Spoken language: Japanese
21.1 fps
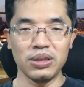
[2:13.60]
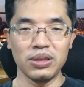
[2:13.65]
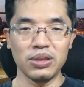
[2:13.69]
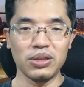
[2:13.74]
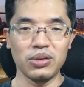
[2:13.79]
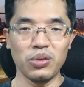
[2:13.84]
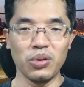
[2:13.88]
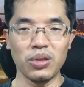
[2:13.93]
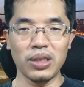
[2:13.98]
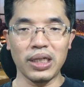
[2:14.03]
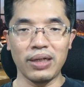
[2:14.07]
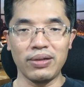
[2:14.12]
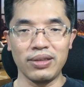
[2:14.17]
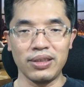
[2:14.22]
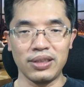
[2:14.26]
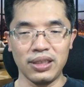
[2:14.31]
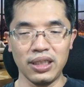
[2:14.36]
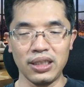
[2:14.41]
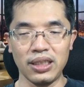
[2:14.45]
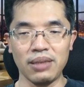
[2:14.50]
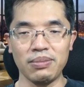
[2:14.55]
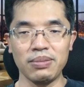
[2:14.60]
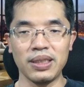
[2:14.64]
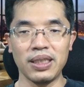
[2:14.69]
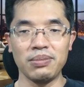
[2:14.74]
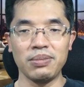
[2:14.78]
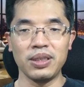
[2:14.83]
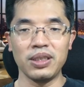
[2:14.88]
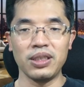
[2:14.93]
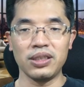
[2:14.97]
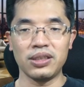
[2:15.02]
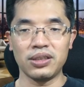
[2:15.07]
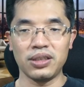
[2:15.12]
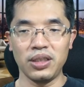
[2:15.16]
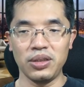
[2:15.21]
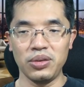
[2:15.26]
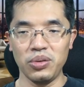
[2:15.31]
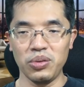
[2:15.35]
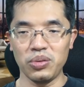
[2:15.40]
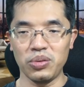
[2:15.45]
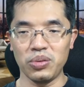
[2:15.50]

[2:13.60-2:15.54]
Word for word: 今回はですね、たまたまですけど、